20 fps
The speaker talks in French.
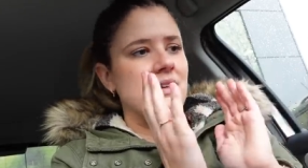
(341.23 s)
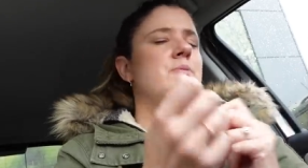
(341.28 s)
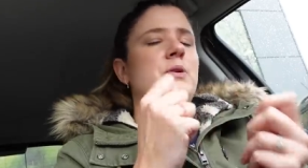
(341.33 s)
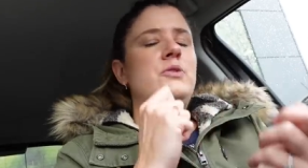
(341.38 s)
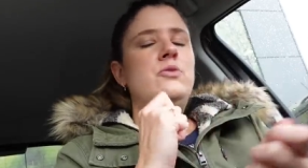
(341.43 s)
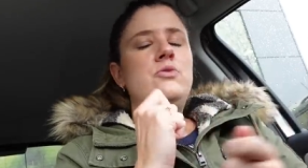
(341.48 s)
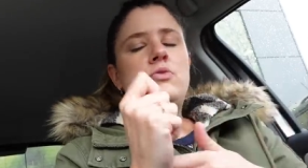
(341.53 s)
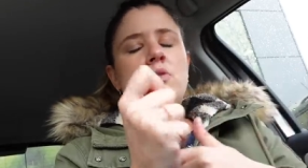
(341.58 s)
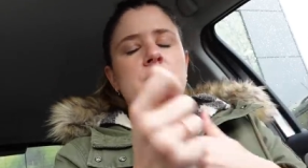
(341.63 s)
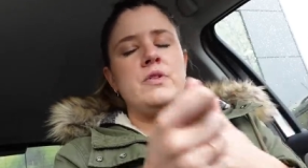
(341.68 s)
J'ai pas
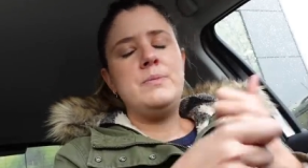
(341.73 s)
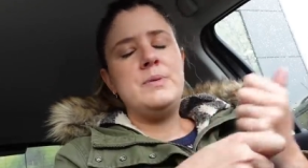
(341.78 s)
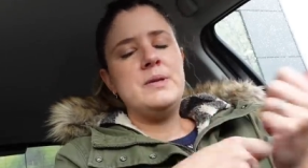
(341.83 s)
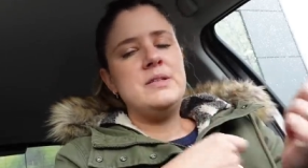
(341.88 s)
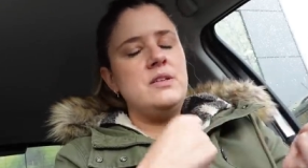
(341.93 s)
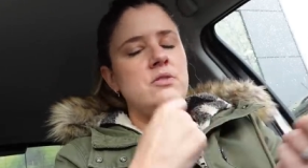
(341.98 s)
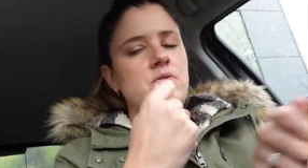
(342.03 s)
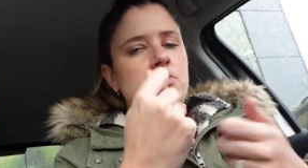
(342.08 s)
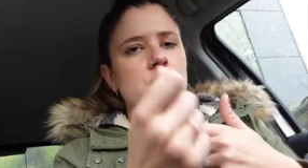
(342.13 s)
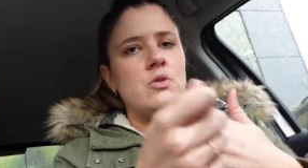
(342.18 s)
du tout envie de
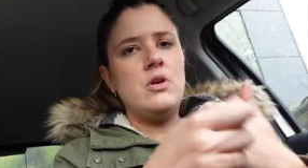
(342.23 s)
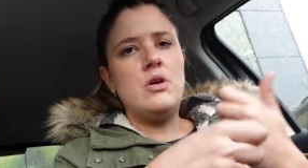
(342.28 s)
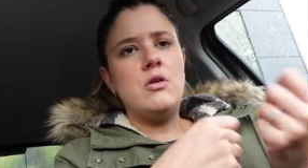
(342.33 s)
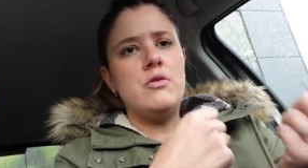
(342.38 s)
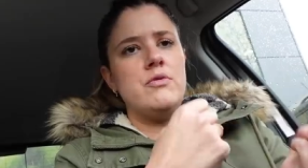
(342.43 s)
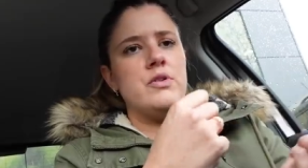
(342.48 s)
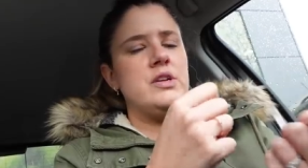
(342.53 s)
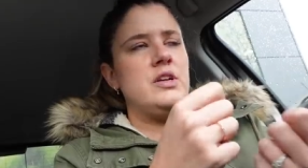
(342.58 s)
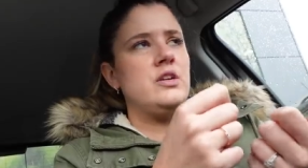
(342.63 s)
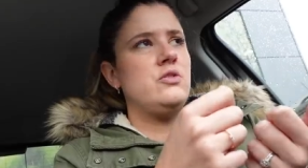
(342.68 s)
passer du temps à
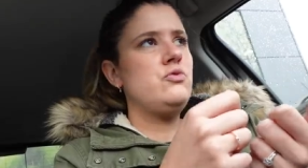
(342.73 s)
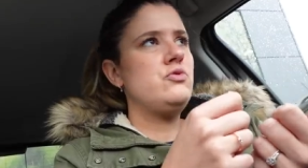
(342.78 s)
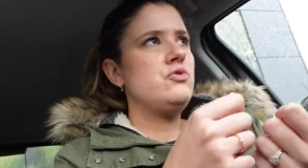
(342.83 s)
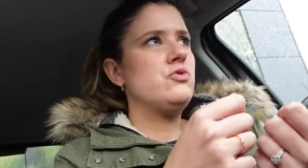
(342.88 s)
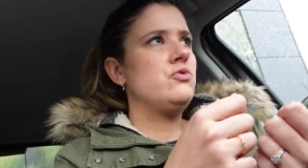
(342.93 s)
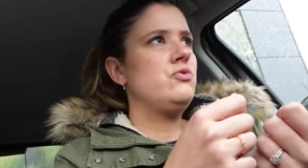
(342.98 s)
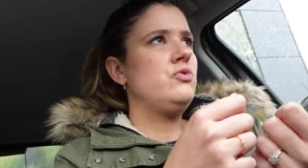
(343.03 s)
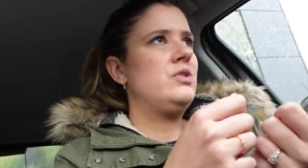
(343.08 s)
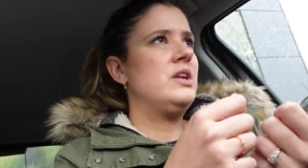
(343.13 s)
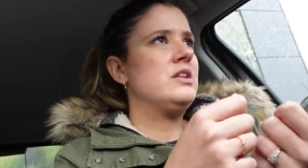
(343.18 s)
renvoyer et tout,
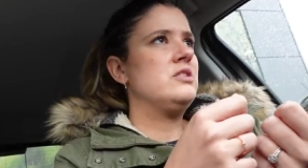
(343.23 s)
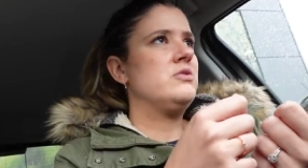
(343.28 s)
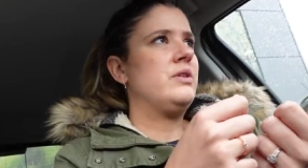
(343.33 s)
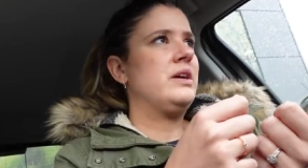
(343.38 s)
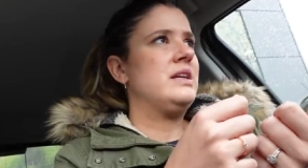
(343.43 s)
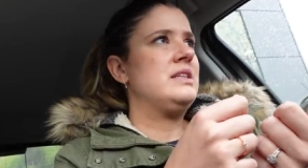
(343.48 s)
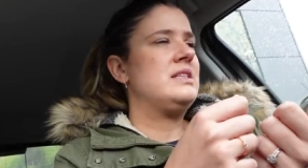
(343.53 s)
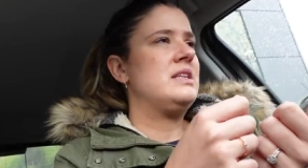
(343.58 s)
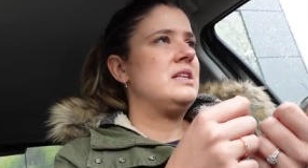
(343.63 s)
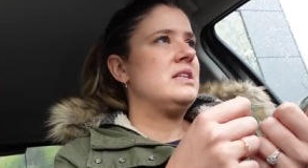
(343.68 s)
surtout que la
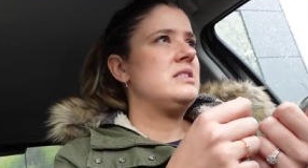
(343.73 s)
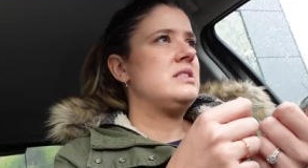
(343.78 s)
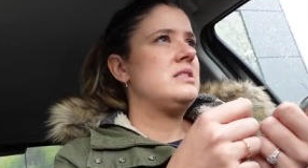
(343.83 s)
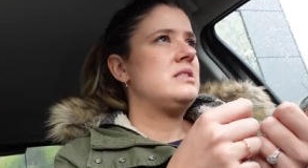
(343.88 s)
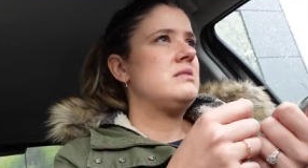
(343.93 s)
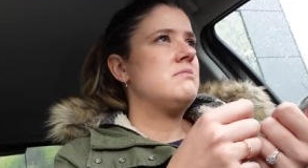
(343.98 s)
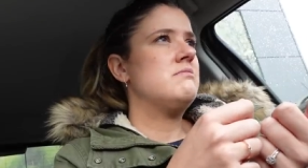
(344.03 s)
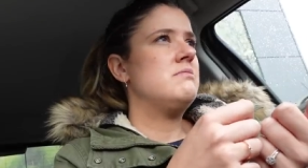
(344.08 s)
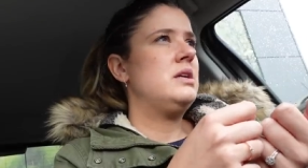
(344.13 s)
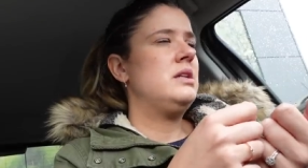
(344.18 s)
soirée c'est la
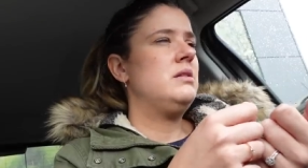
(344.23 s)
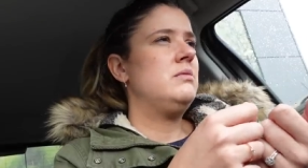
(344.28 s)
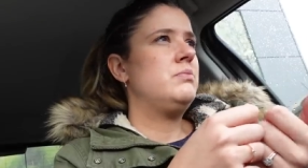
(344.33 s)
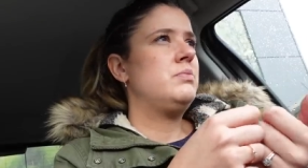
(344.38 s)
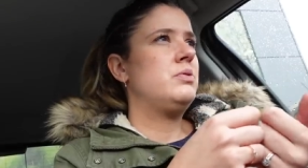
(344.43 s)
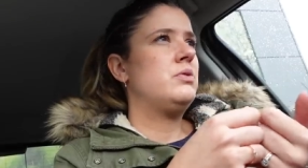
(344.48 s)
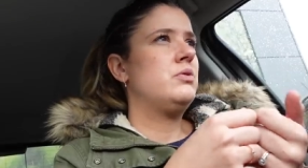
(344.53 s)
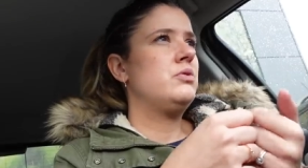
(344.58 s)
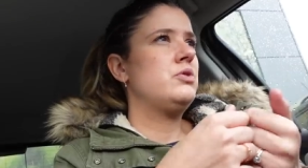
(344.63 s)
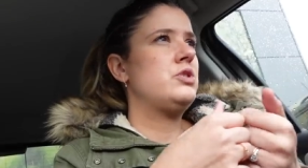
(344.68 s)
semaine
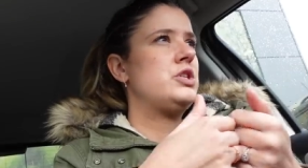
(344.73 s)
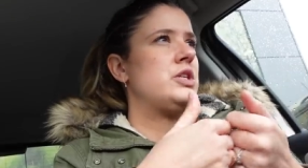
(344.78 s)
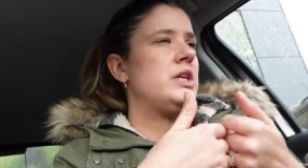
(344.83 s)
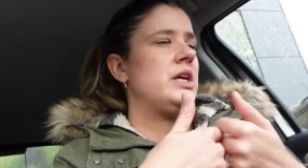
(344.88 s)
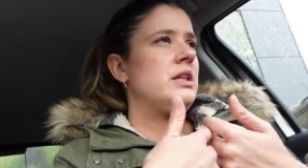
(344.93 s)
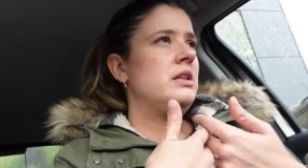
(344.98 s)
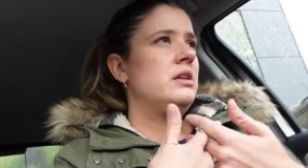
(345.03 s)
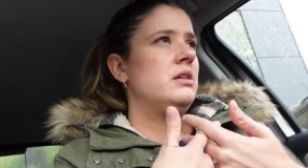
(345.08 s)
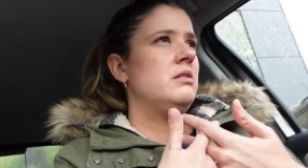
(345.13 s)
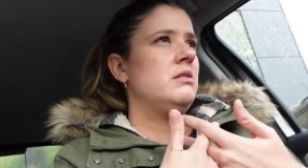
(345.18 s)

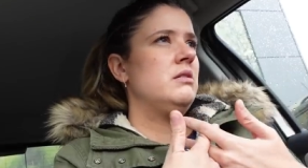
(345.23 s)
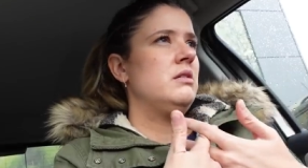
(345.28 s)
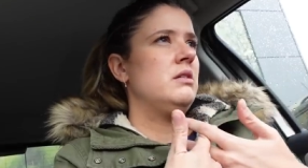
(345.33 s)
prochaine.